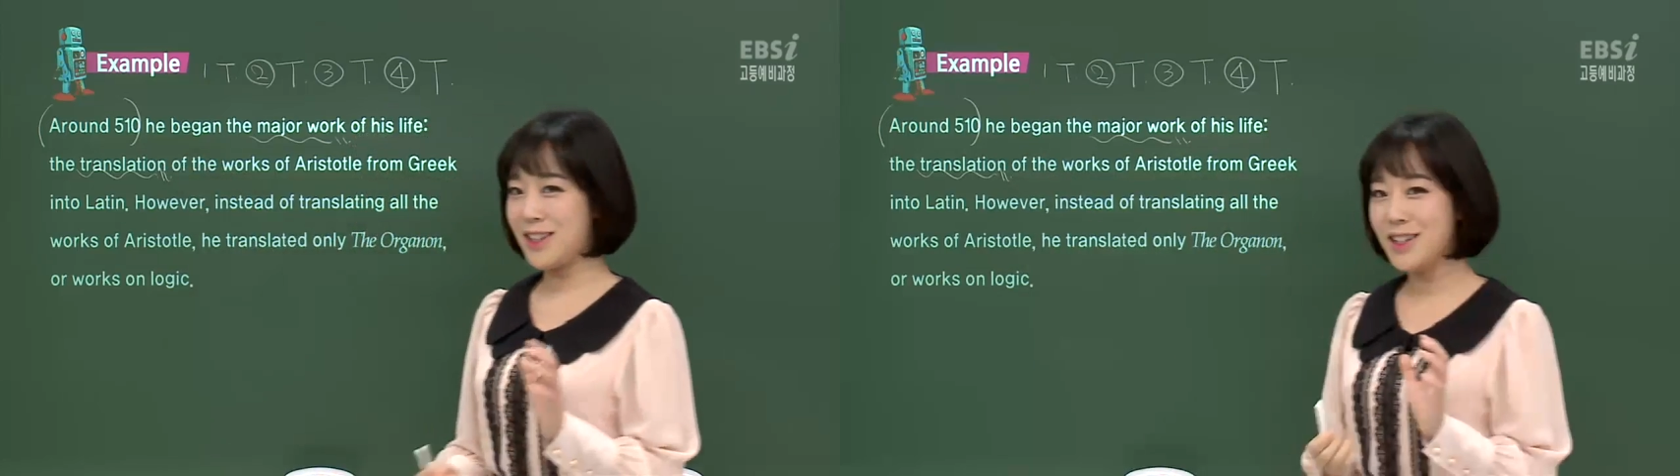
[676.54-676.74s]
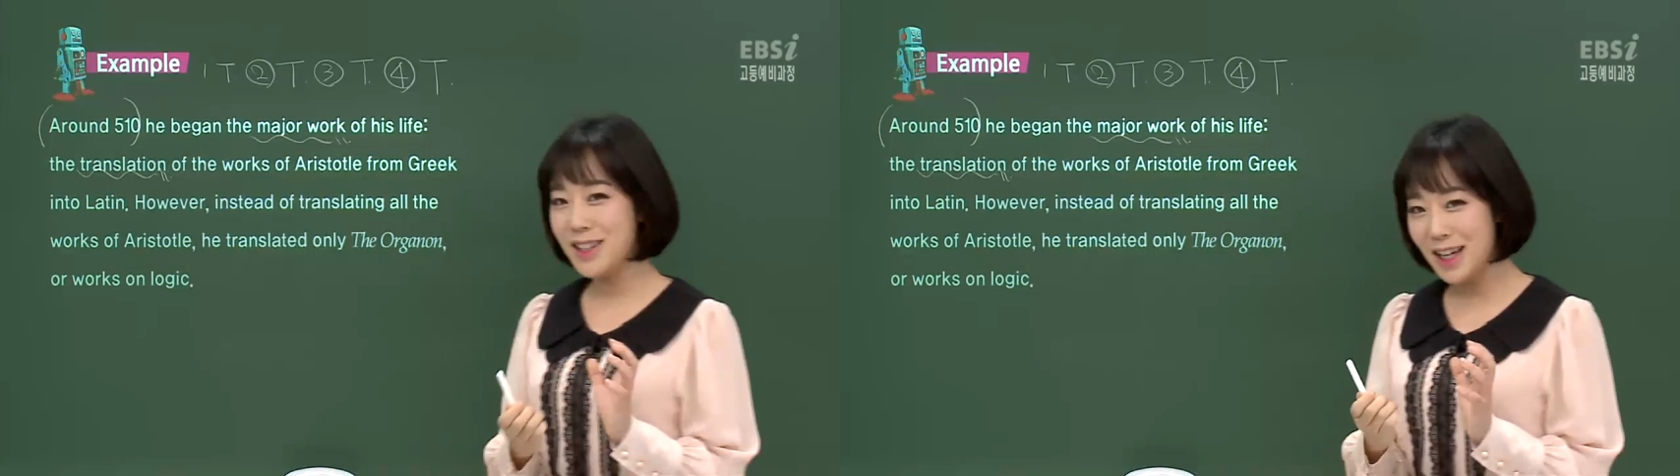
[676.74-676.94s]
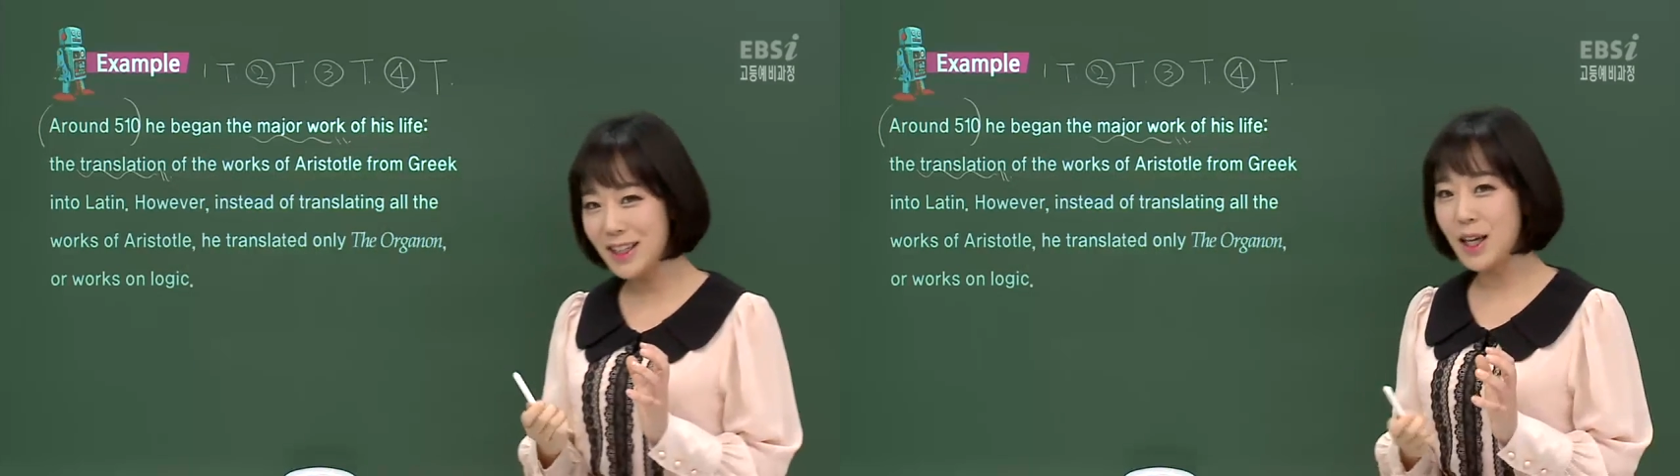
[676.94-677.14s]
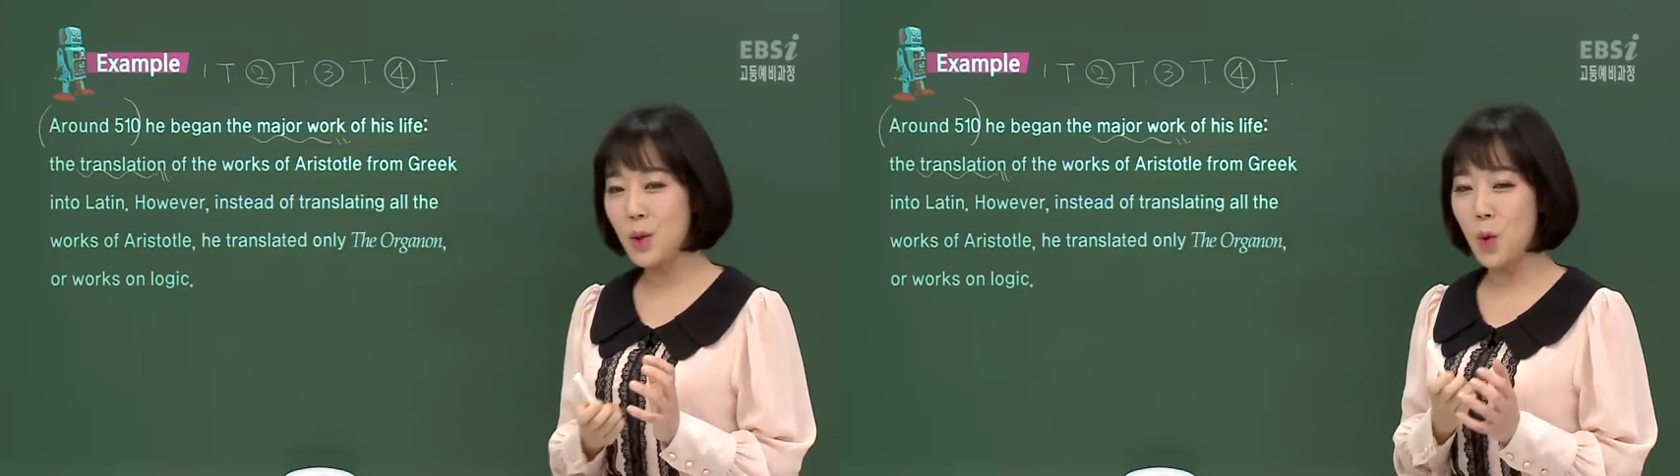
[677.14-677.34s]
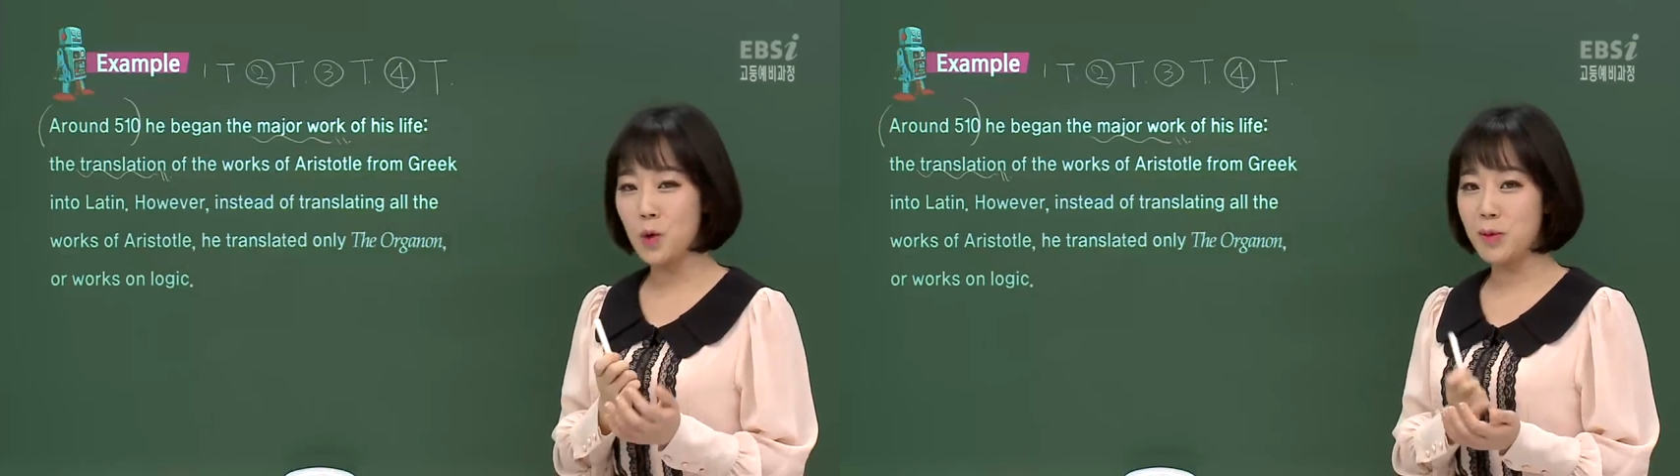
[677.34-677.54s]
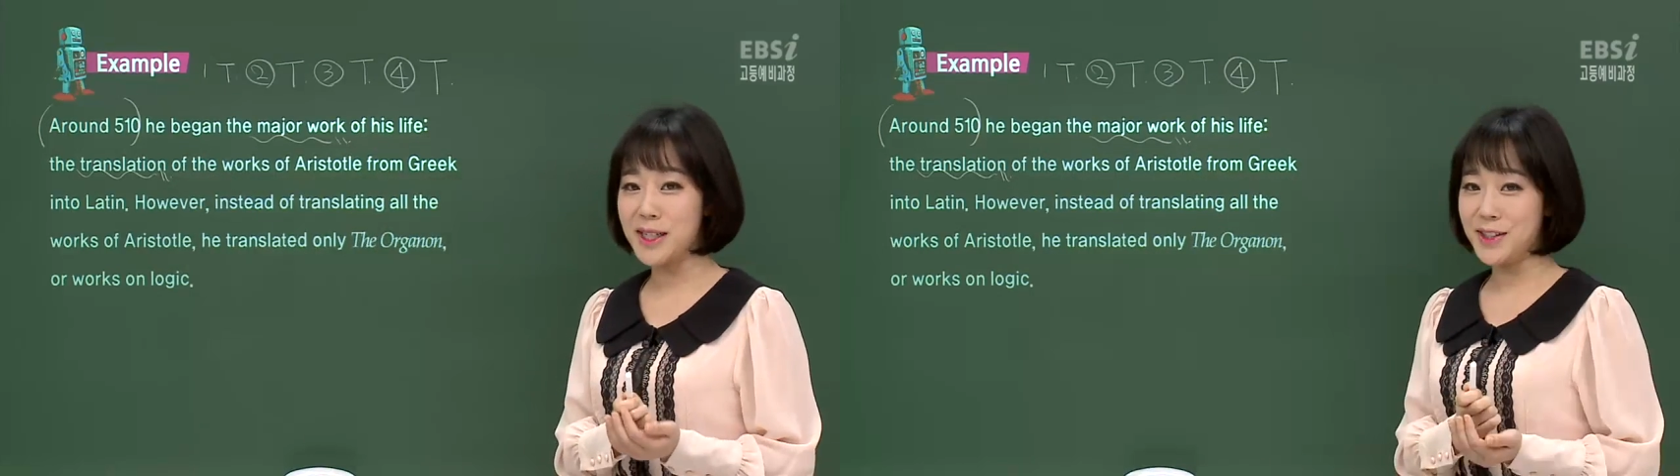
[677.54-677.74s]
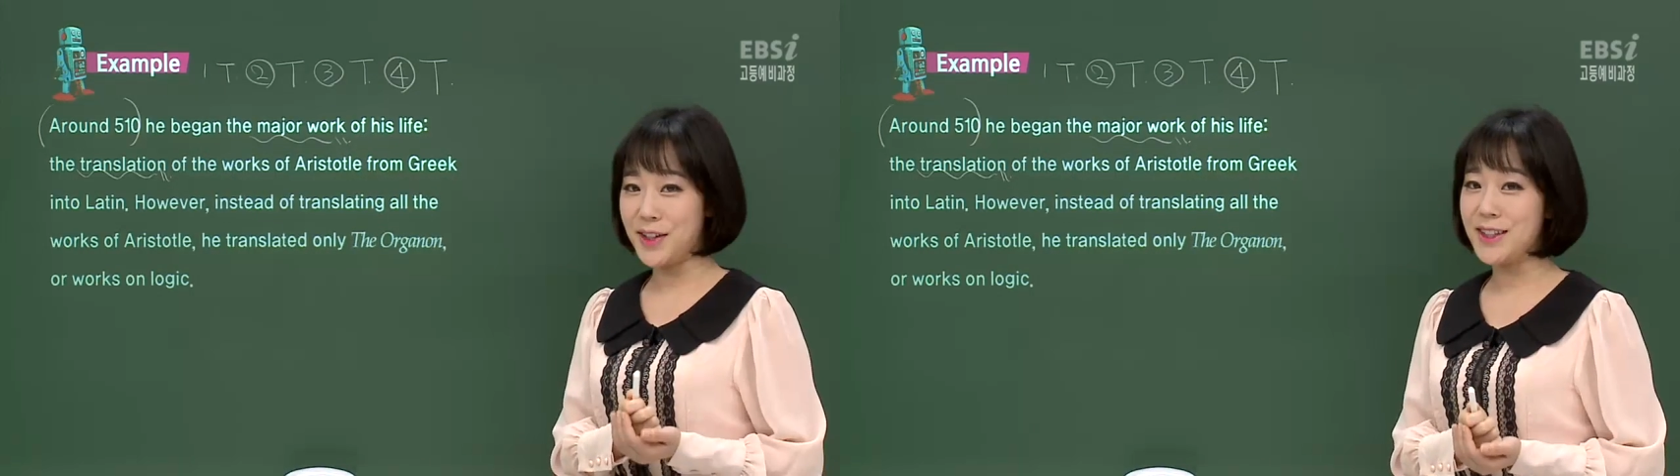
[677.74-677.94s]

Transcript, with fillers: 듣기 할 때도 공부한 적